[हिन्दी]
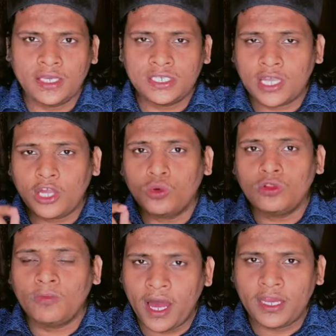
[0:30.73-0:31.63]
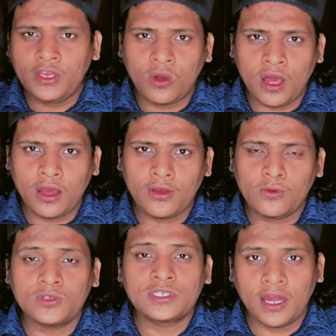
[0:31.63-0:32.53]
कि जिसका दूध भारी होगा
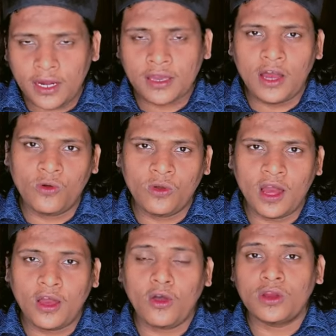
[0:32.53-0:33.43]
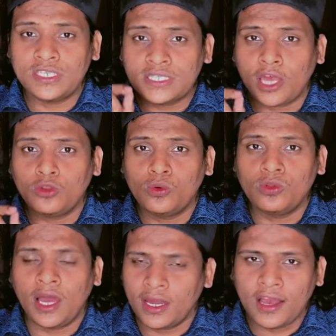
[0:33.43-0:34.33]
उसका लड़का होगा और जिसका
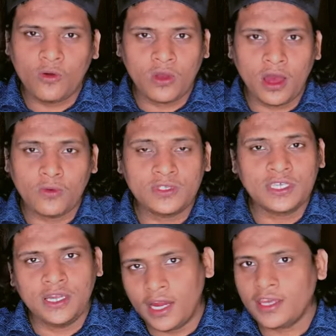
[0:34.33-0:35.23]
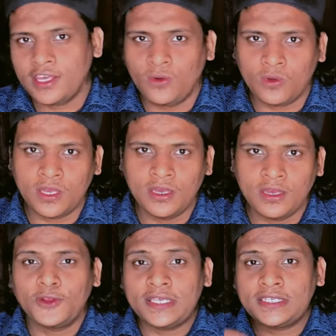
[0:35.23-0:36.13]
दूध हल्का होगा उसकी लड़की होगी
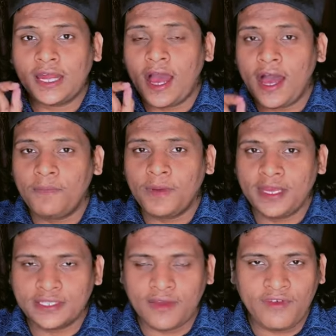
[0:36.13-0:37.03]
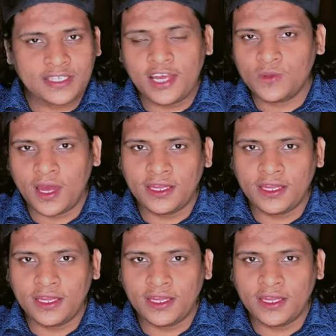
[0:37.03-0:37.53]
तो इस तरह आपने इसका फैसला सुना